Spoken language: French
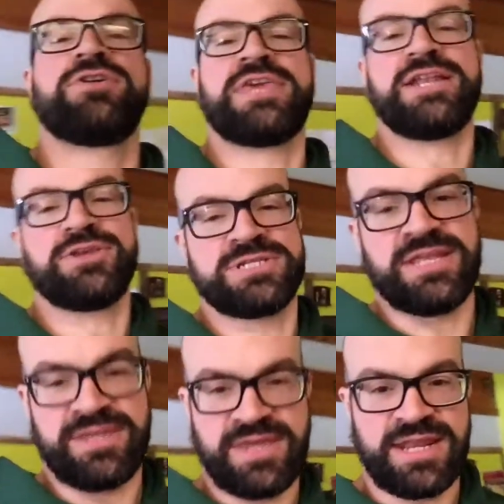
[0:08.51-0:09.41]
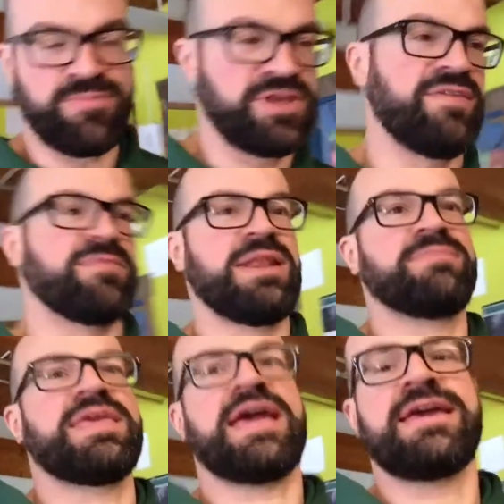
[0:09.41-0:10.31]
quelques années, à l'époque, avec
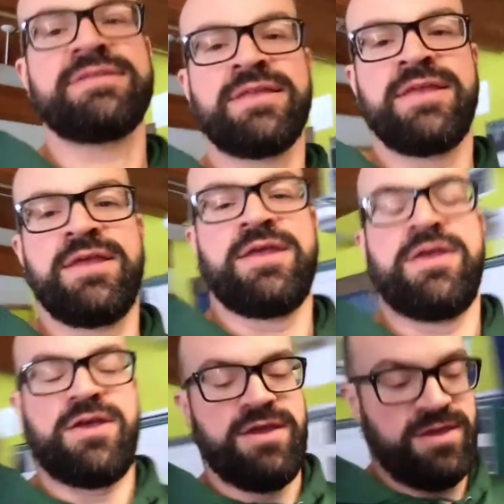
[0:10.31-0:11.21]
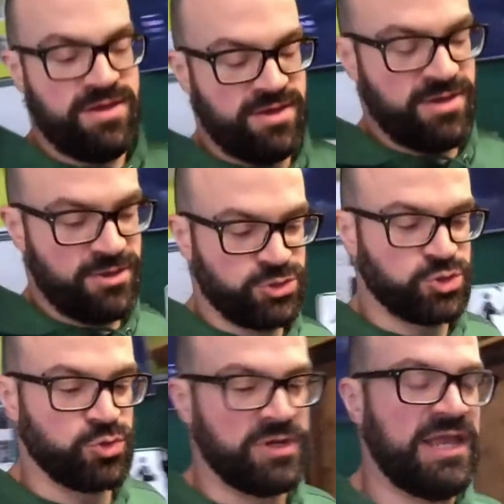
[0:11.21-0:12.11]
Mme Karine, euh,
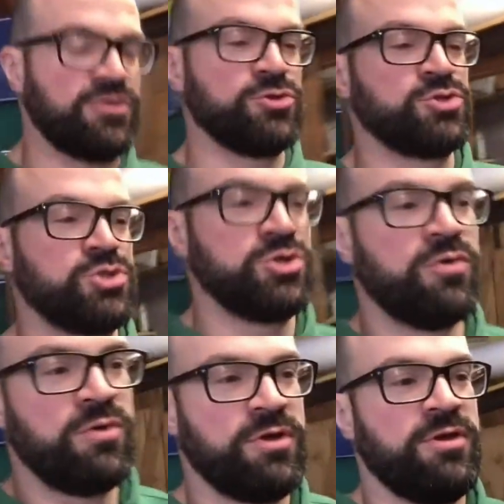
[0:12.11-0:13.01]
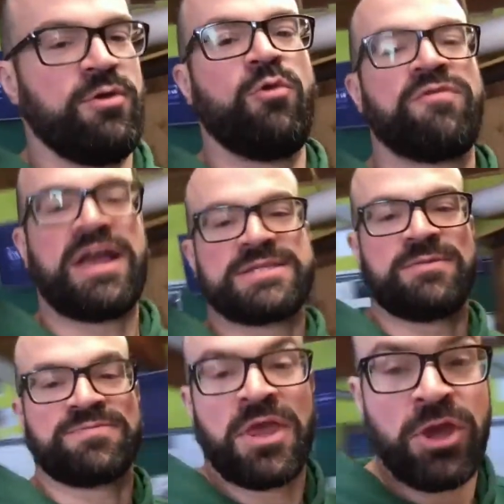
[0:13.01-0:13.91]
sur l'introduction euh, aux
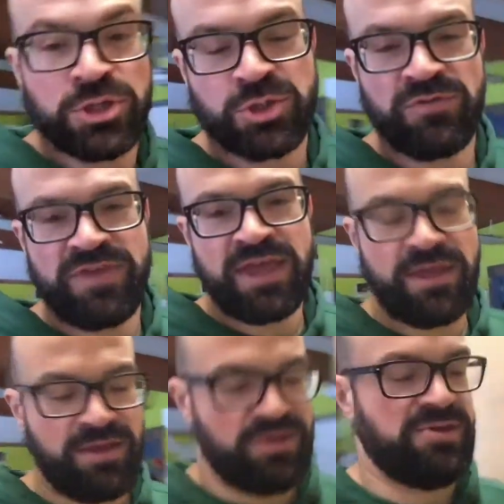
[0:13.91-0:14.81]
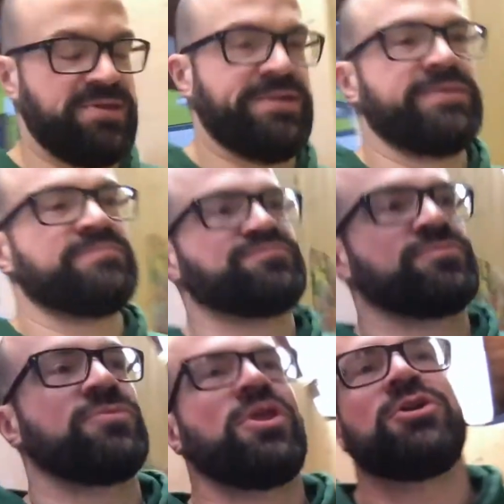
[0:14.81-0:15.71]
fractions. C'est une vieille.
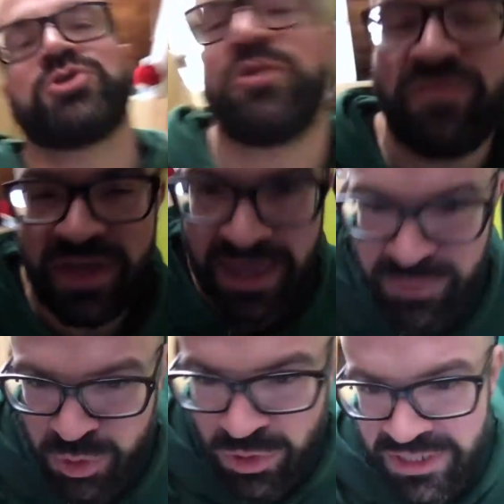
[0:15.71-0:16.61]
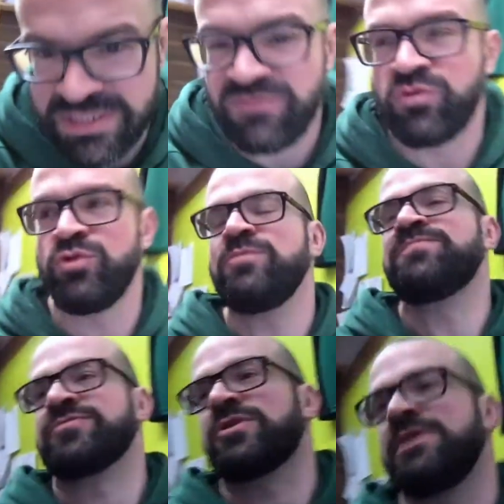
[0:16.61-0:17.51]
c'est une vieille capsule et c'est voulu.
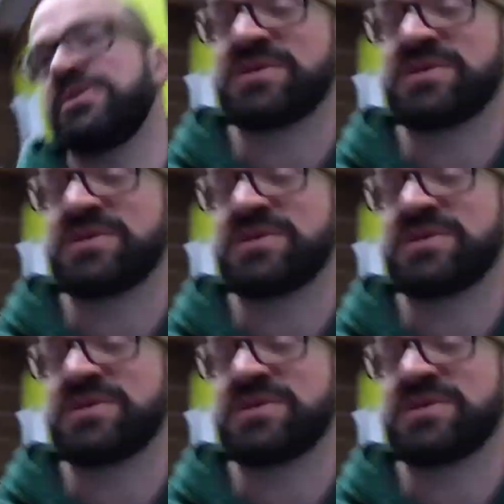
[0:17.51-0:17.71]
Ok, ben, je fais